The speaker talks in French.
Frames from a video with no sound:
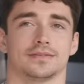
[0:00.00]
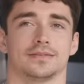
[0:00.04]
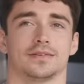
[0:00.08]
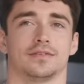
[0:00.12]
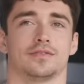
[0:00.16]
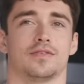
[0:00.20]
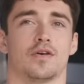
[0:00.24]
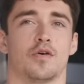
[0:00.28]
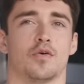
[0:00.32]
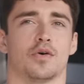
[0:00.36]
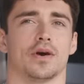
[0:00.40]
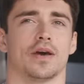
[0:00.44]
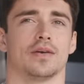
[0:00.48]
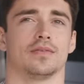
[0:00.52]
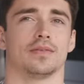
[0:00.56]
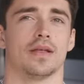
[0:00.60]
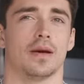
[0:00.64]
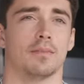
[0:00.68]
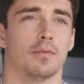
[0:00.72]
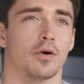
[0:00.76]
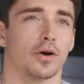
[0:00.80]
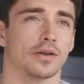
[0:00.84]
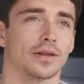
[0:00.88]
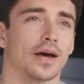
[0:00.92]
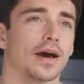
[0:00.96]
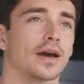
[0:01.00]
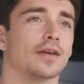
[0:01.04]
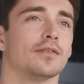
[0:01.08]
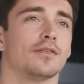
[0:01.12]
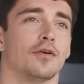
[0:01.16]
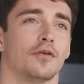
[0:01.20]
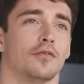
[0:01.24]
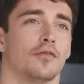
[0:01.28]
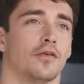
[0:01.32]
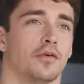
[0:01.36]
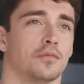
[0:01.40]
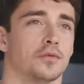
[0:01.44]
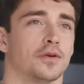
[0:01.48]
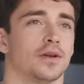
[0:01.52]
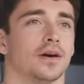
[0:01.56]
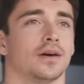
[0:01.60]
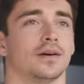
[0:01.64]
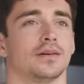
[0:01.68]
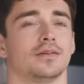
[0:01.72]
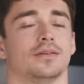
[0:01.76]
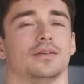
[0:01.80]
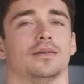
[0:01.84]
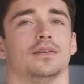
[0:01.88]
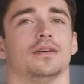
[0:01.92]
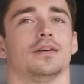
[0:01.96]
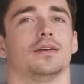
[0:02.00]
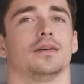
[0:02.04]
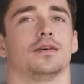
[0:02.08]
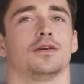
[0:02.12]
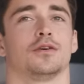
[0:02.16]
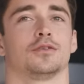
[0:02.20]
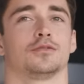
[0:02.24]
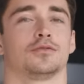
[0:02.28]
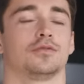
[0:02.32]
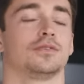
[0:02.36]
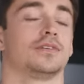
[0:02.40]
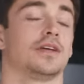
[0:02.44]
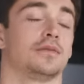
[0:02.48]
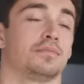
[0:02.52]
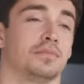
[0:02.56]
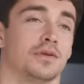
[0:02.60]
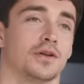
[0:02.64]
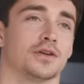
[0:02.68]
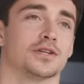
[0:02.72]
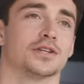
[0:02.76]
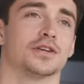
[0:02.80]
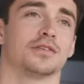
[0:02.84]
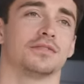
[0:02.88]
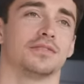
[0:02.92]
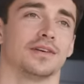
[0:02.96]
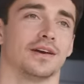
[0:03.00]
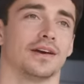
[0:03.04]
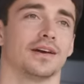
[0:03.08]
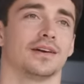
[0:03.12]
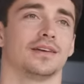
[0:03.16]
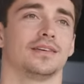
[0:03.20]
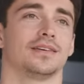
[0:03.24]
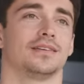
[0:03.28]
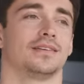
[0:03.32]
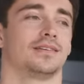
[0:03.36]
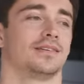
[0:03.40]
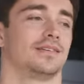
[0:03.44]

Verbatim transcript: Enfin, on rêve d'abord d'arriver en Formule 1, ensuite d'être pilote chez Ferrari